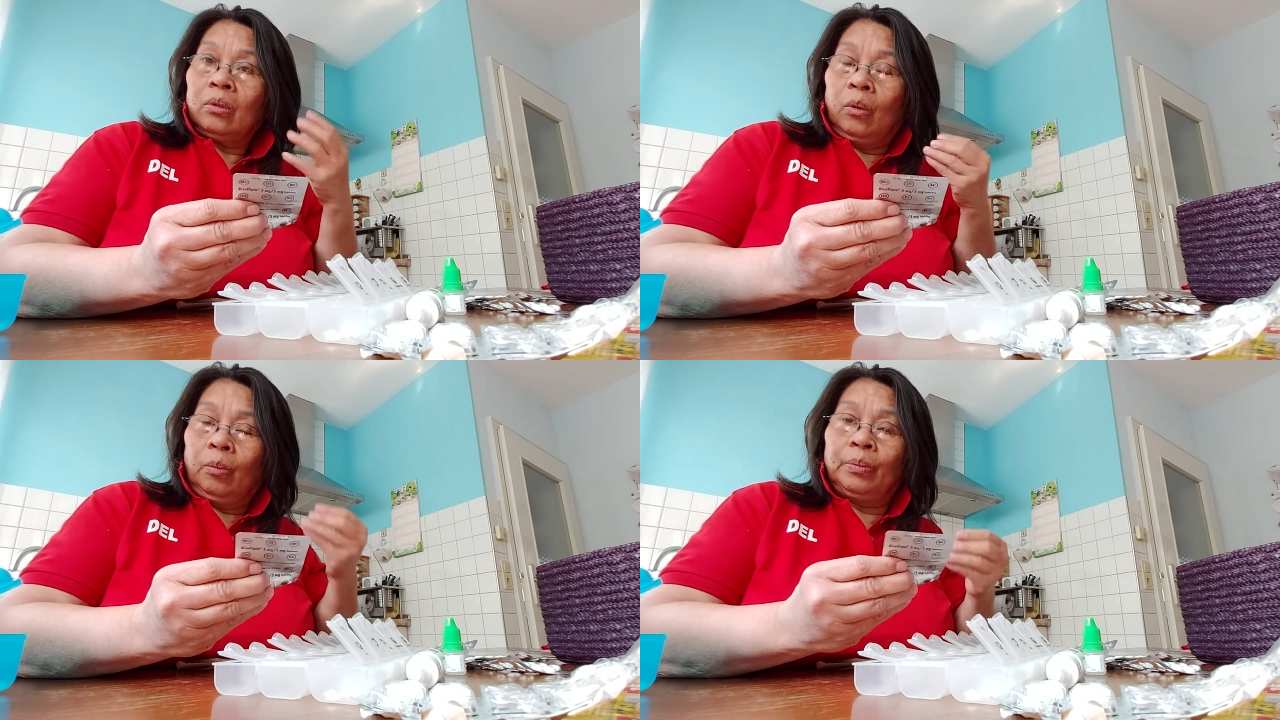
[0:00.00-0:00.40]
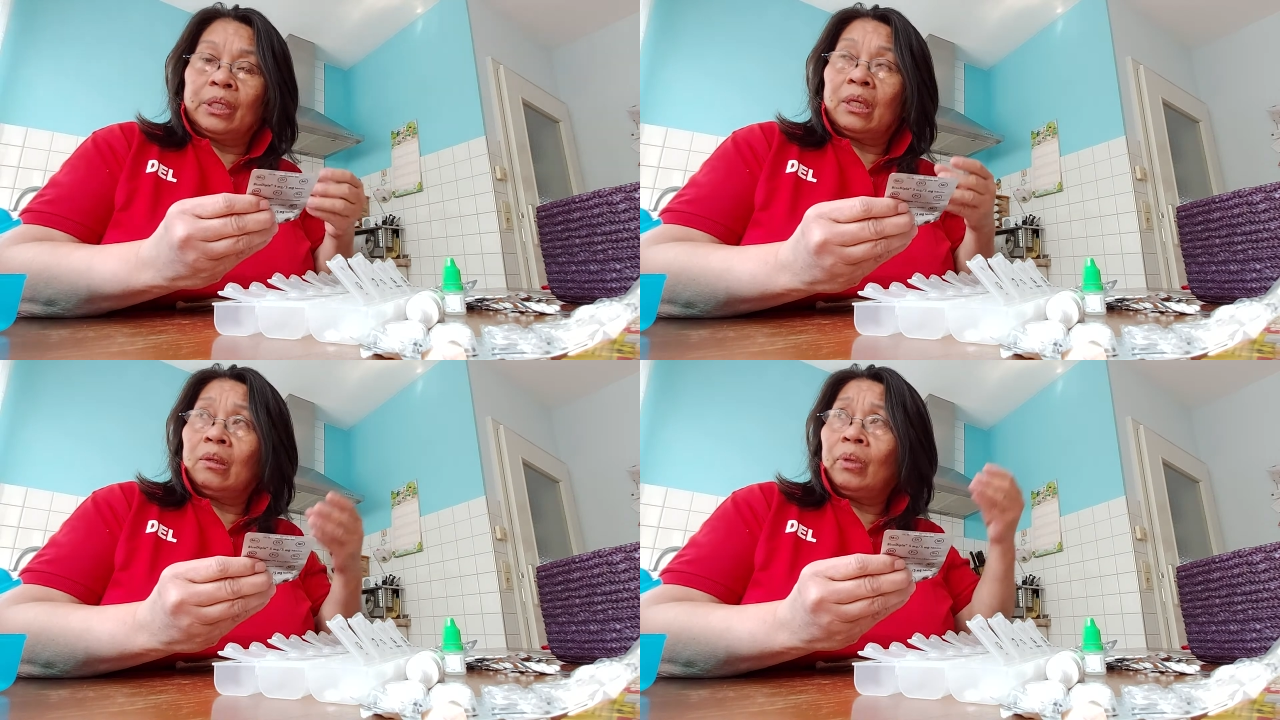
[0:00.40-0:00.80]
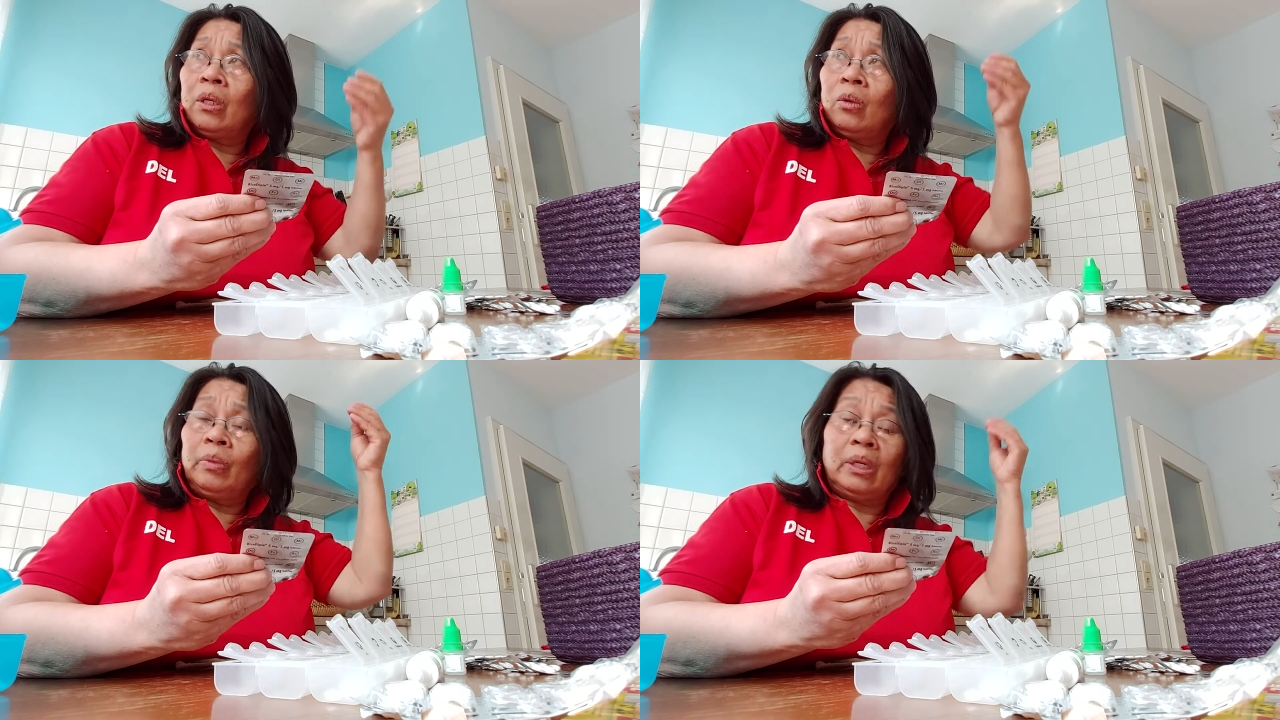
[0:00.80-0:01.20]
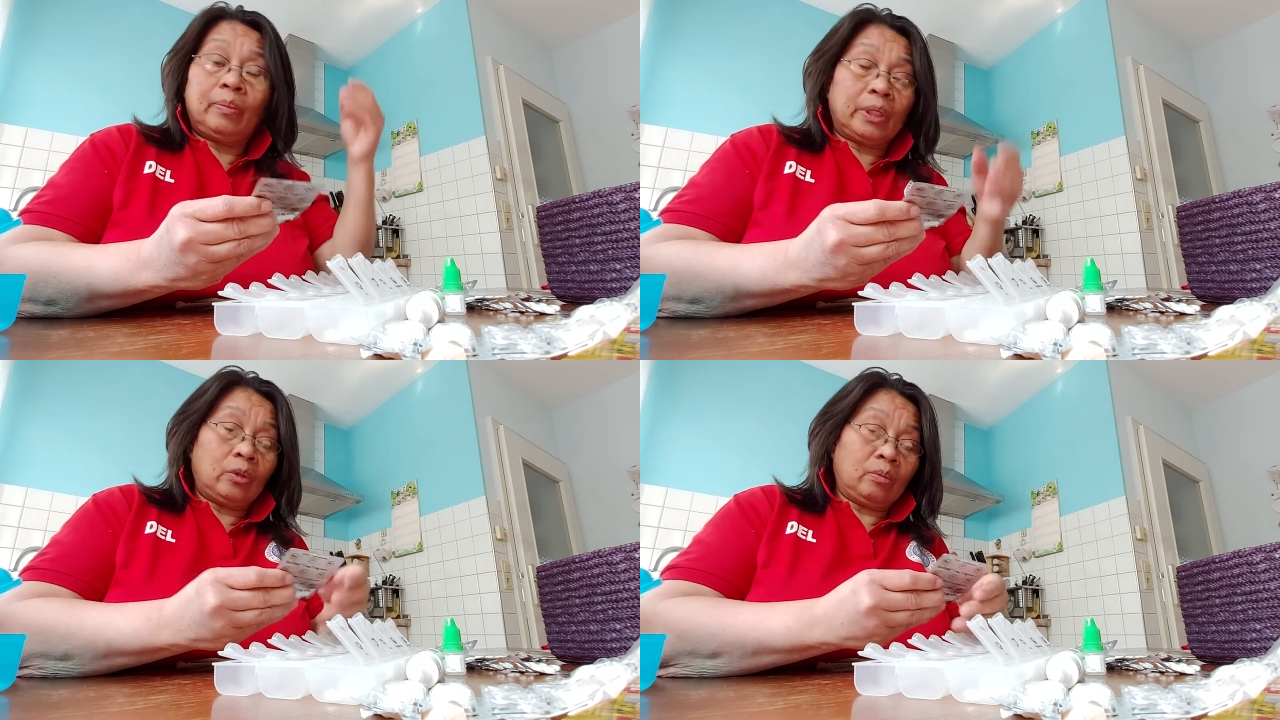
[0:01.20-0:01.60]
umpisa naman
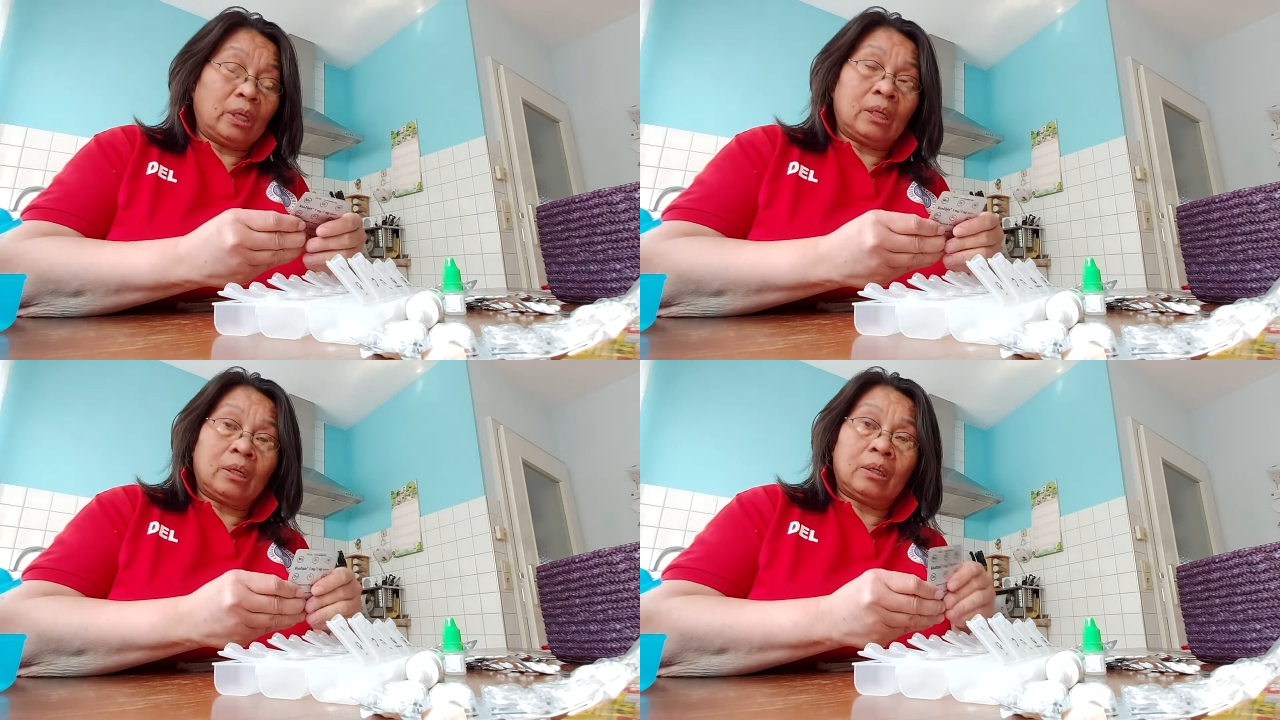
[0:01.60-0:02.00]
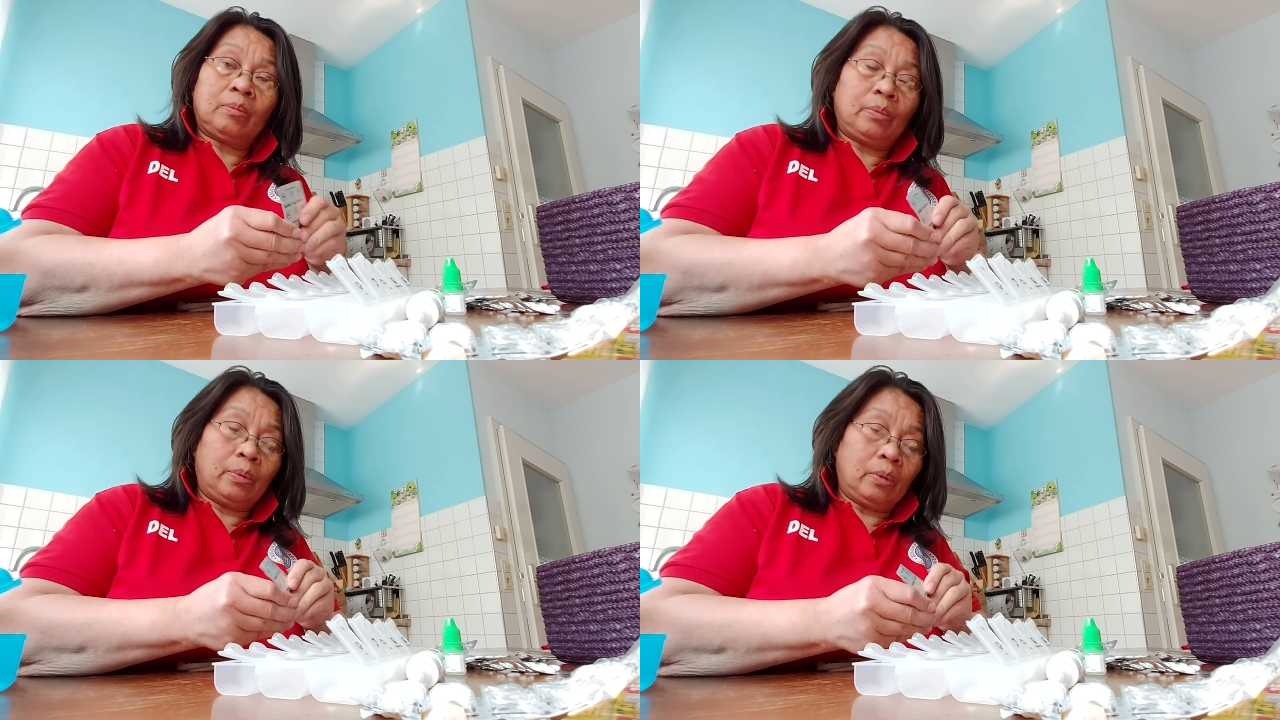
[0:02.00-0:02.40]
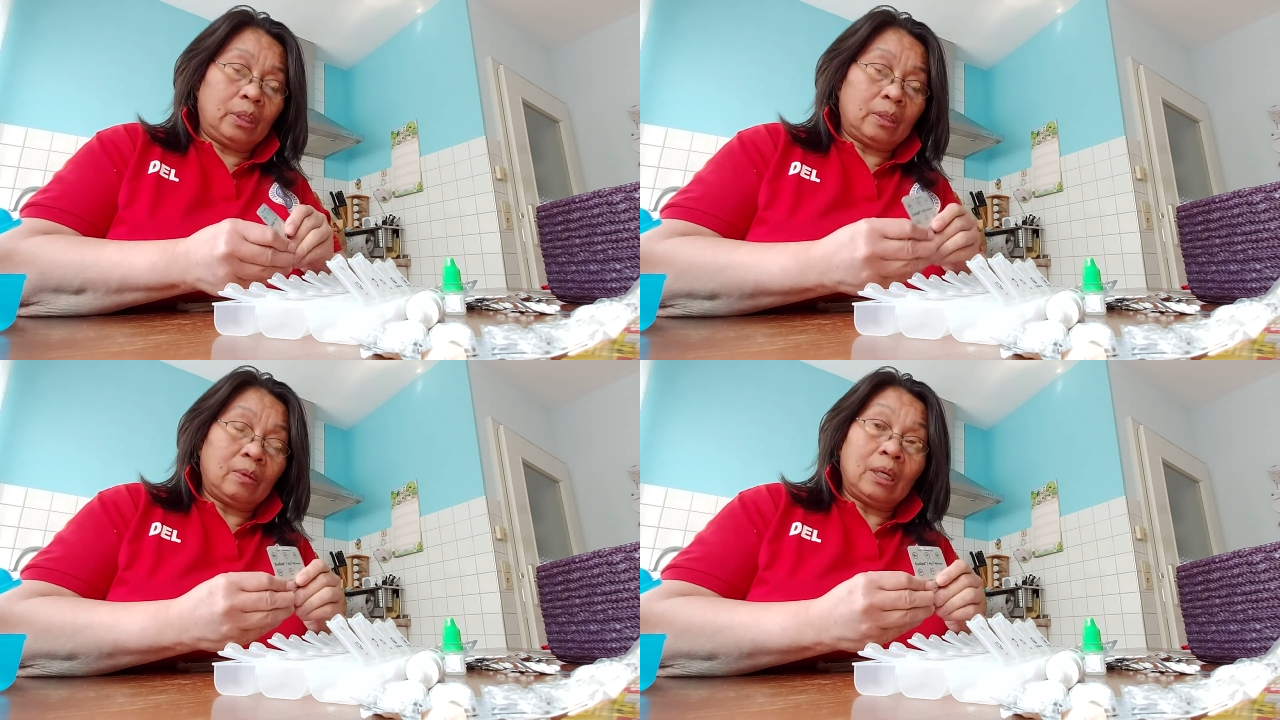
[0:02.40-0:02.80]
lumilipat yung mga pollen.